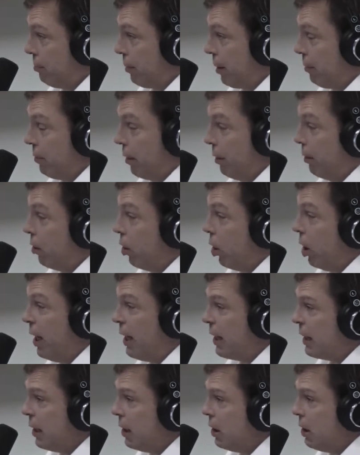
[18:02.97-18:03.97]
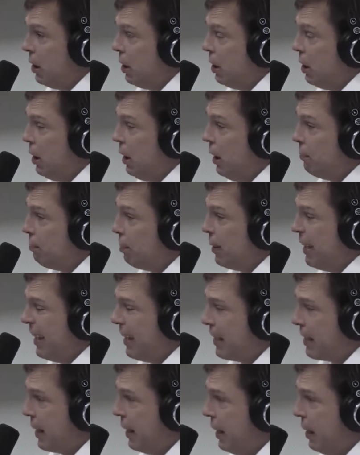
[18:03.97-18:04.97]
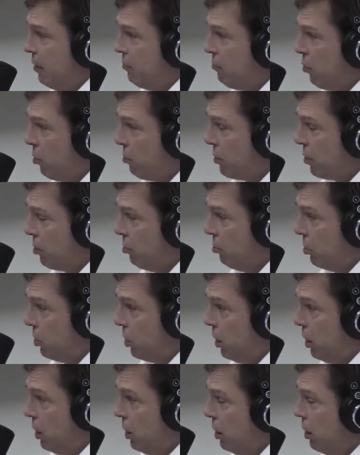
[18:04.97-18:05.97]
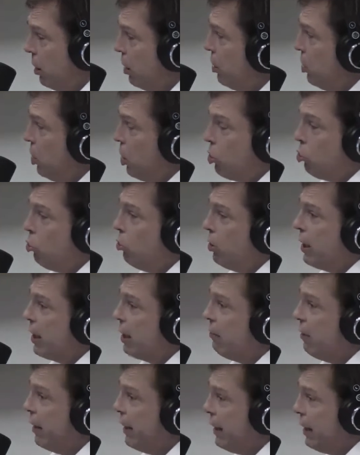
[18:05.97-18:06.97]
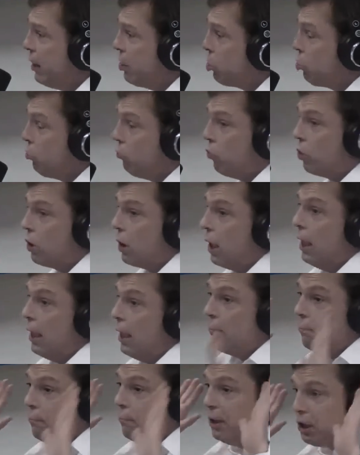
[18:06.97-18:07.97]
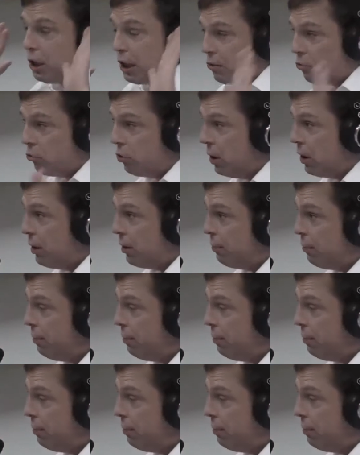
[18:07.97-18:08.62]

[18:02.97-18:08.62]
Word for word: проблем. Это не панацея ни в коем случае. ни, наша... Никто не говорит, что вот мы сейчас да. вот это